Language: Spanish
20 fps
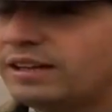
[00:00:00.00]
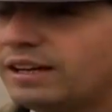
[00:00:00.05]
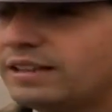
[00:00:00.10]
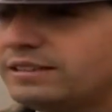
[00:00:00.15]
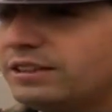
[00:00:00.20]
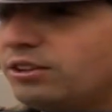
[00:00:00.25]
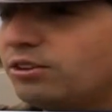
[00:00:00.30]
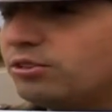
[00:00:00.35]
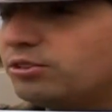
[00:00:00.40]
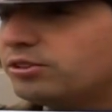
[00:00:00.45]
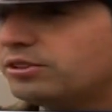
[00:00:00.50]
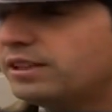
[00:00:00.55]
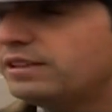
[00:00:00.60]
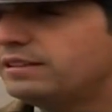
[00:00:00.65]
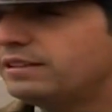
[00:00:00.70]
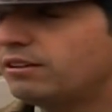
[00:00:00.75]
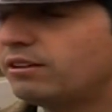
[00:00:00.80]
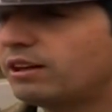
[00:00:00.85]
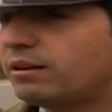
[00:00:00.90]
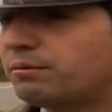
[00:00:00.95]
Cerca de las
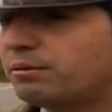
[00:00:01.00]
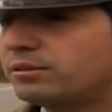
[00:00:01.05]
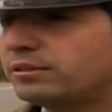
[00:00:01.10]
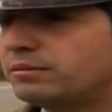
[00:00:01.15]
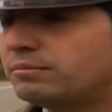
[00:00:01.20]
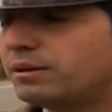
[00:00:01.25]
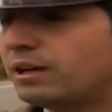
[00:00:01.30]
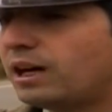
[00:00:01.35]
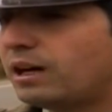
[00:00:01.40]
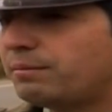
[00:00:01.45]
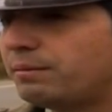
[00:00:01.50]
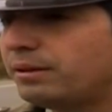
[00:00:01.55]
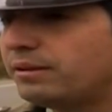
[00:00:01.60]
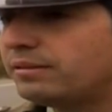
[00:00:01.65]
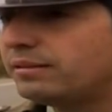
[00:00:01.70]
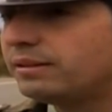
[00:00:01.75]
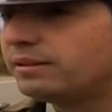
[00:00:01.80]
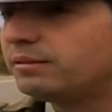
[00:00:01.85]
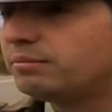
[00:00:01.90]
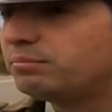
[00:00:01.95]
08.30 horas
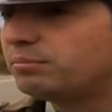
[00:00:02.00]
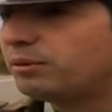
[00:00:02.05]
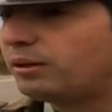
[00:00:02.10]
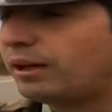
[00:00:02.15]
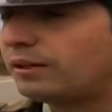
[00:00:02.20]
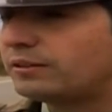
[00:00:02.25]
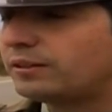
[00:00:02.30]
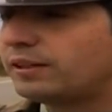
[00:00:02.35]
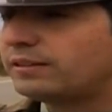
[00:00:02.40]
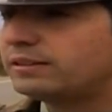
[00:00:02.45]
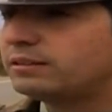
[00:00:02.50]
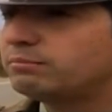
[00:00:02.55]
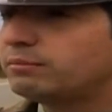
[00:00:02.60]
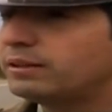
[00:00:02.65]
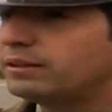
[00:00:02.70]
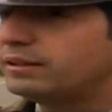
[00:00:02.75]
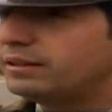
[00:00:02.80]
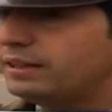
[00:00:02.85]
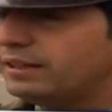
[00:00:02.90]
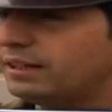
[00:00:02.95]
aproximadamente, por caso que se
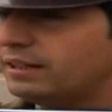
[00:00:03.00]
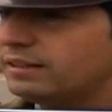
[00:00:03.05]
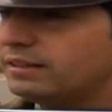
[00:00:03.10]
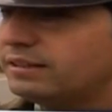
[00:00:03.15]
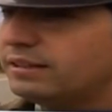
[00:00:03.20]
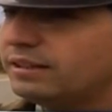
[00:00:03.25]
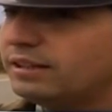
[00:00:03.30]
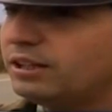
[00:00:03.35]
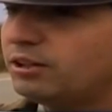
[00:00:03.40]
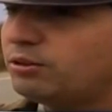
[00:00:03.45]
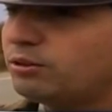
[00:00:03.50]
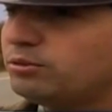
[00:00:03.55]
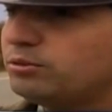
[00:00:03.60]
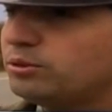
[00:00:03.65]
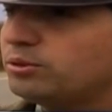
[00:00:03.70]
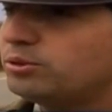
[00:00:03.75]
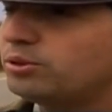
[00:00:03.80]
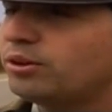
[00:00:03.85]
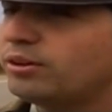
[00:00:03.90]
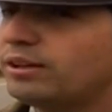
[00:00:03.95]
investigan, el
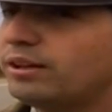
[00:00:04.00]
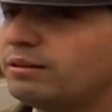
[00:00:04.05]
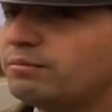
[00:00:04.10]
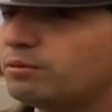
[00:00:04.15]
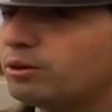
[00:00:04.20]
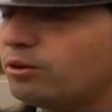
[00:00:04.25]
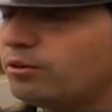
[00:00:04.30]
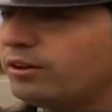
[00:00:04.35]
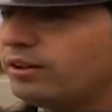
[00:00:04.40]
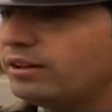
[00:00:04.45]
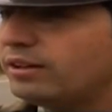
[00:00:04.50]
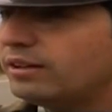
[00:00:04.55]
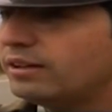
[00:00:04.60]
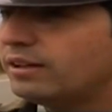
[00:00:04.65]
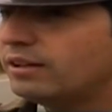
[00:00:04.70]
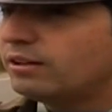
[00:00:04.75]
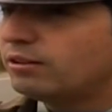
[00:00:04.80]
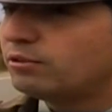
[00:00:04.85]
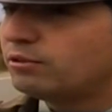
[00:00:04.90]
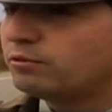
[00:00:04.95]
conductor del móvil,
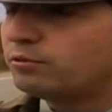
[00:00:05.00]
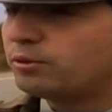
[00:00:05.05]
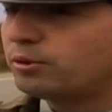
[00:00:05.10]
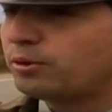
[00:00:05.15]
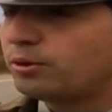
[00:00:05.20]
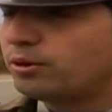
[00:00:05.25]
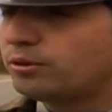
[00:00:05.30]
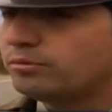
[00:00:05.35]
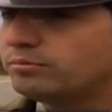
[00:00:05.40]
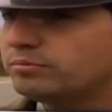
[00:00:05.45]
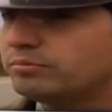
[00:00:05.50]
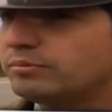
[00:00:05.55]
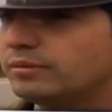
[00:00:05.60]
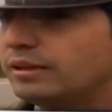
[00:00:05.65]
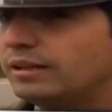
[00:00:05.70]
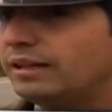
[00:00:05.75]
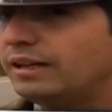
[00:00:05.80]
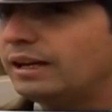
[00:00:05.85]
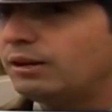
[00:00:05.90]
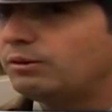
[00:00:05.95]
un furgón,
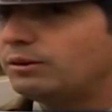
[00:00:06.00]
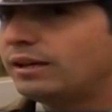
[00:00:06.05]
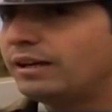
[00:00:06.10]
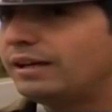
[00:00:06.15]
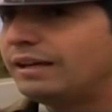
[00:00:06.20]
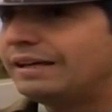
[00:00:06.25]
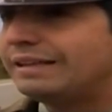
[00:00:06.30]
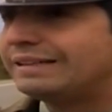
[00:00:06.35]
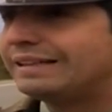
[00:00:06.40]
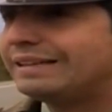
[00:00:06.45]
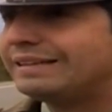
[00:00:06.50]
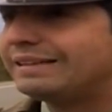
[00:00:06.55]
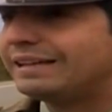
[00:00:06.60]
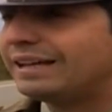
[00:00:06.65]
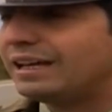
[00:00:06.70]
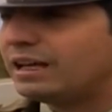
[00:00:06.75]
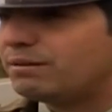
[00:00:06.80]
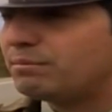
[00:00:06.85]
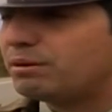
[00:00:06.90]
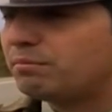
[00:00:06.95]
en eh, la ruta
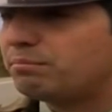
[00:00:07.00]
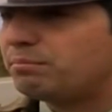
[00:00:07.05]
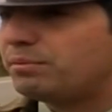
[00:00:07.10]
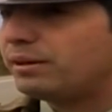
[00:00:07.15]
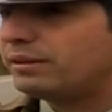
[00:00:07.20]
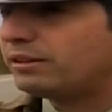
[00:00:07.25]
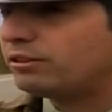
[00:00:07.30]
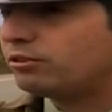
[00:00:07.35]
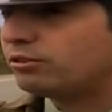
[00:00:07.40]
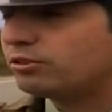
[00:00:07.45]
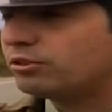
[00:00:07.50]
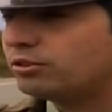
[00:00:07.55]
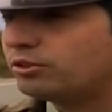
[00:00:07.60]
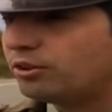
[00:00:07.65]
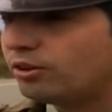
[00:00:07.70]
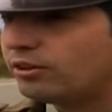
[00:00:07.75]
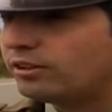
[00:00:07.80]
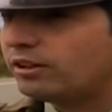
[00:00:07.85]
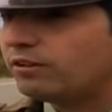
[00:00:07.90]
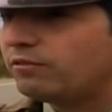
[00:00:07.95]
L30M, pierde el
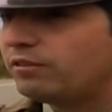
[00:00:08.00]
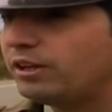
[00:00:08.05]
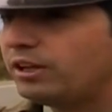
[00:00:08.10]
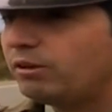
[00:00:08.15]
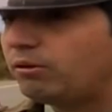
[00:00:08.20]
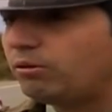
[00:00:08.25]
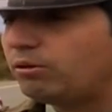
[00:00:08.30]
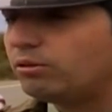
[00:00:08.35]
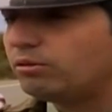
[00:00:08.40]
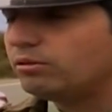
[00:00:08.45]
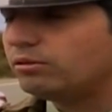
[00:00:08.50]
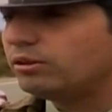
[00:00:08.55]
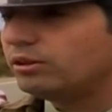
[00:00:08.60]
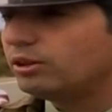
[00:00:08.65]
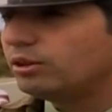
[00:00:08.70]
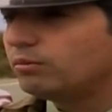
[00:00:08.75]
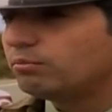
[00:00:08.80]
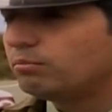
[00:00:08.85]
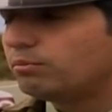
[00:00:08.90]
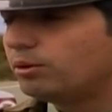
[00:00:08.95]
control del vehículo,
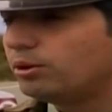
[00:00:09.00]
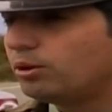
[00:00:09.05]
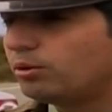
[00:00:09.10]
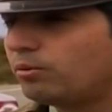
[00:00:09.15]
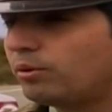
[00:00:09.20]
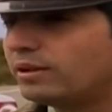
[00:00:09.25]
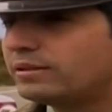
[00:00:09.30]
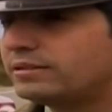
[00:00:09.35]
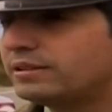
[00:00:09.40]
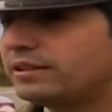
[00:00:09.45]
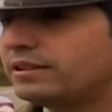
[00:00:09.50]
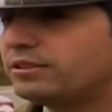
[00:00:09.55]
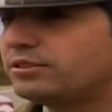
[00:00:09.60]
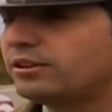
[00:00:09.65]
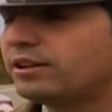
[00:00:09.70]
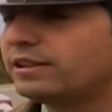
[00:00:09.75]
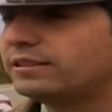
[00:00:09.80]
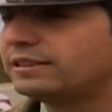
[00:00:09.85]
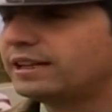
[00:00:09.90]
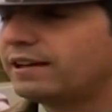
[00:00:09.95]
por lo cual se
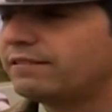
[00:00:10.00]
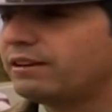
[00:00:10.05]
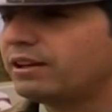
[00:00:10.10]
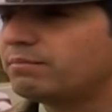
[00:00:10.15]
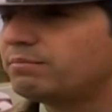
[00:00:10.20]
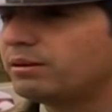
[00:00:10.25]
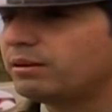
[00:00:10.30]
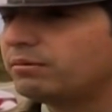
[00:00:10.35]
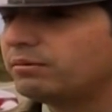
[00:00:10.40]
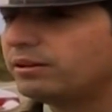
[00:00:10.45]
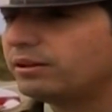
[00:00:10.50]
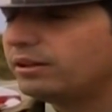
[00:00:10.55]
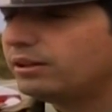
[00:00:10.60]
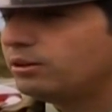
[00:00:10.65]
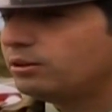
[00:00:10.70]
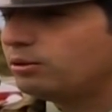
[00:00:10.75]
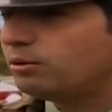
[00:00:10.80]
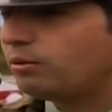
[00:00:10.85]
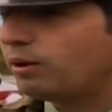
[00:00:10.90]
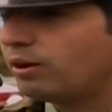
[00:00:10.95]
dirige hacia la Berma,
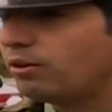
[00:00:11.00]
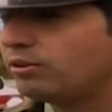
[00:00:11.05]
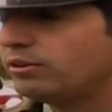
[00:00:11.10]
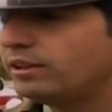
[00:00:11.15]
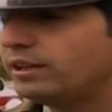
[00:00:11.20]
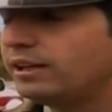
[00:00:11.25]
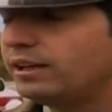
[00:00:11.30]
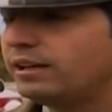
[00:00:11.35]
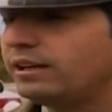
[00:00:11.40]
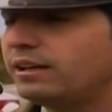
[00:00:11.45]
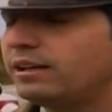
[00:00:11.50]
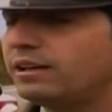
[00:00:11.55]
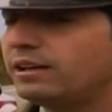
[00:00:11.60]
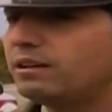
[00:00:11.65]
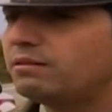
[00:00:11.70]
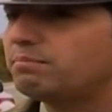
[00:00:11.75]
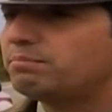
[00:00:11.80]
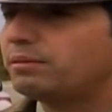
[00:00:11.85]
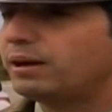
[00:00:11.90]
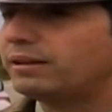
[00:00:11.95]
el lugar donde
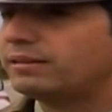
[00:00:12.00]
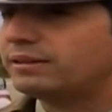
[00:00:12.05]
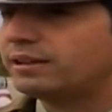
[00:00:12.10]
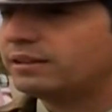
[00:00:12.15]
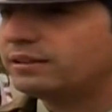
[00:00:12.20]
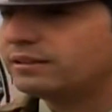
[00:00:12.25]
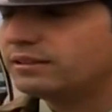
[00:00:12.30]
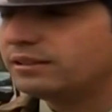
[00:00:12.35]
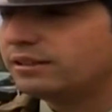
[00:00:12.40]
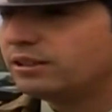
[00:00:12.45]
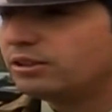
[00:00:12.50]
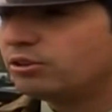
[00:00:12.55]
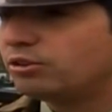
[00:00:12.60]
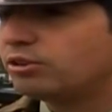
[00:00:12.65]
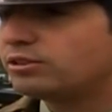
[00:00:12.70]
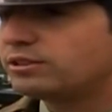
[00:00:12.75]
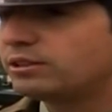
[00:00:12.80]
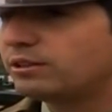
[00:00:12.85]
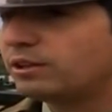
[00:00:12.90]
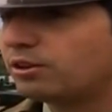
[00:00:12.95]
impacta
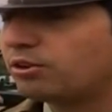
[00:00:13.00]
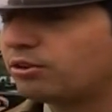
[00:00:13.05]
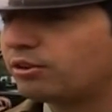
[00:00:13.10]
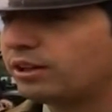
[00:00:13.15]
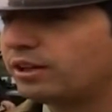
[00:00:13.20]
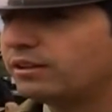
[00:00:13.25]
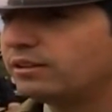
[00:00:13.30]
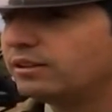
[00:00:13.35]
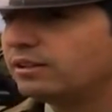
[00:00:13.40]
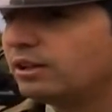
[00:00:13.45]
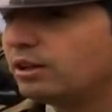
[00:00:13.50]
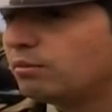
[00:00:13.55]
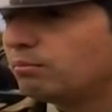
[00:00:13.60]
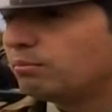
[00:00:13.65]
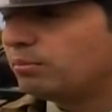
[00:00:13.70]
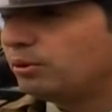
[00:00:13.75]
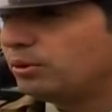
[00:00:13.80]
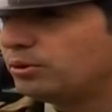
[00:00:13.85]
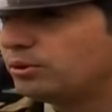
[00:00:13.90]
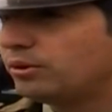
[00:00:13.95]
contra una roca.
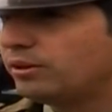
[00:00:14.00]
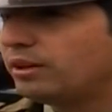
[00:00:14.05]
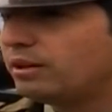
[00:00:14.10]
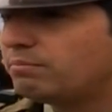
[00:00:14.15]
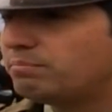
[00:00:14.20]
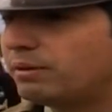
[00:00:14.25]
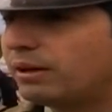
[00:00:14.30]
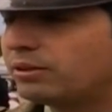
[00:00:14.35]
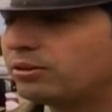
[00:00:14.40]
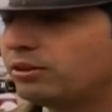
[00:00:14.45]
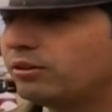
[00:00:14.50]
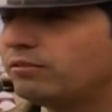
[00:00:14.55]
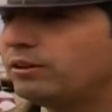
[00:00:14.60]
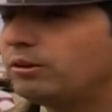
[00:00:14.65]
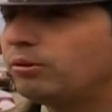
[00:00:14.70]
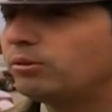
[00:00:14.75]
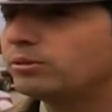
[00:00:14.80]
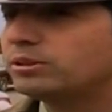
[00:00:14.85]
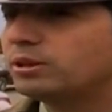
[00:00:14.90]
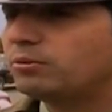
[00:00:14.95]
Producto del impacto, el
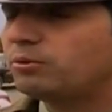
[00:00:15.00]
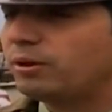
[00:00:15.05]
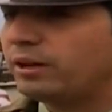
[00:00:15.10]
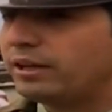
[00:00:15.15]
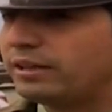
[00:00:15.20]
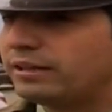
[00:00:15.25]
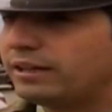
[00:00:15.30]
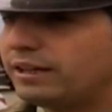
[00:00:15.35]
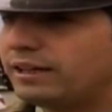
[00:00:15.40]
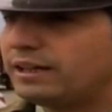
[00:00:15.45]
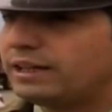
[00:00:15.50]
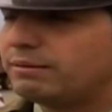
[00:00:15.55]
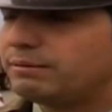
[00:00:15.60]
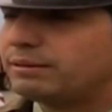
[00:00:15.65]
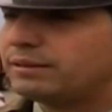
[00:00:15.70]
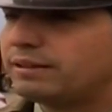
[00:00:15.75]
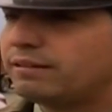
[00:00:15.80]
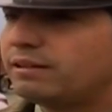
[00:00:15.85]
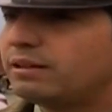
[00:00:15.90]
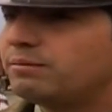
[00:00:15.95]
vehículo se vuelca y
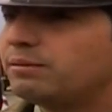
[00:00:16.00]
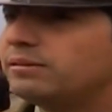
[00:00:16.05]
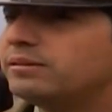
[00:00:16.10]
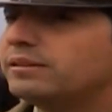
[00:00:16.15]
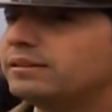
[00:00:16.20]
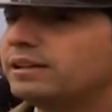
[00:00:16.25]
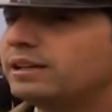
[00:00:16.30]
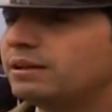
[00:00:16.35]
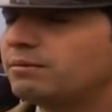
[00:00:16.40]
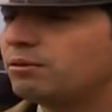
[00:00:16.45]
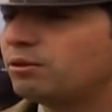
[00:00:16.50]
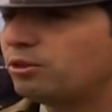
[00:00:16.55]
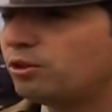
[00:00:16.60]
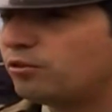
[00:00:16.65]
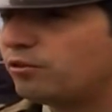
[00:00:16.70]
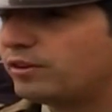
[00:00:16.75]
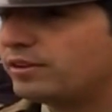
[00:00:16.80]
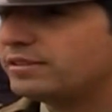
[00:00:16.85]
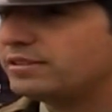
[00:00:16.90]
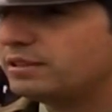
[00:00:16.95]
lamentablemente tenemos
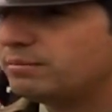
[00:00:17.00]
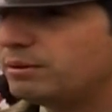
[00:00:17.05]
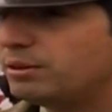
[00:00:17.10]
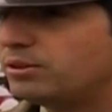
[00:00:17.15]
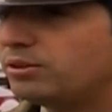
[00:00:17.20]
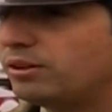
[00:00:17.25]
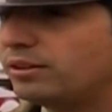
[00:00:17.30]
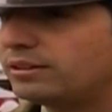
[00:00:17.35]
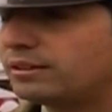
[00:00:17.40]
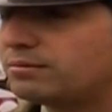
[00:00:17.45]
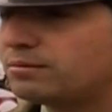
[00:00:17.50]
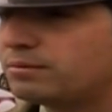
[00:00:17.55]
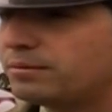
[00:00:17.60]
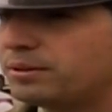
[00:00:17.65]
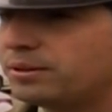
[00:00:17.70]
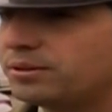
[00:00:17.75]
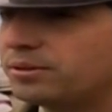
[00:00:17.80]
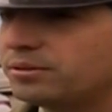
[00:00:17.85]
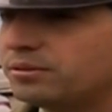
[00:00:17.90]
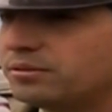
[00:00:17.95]
dos fallecimientos hasta el
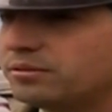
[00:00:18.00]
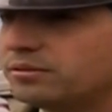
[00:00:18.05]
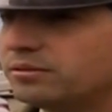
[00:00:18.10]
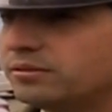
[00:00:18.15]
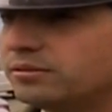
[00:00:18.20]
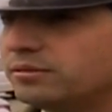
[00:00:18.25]
momento.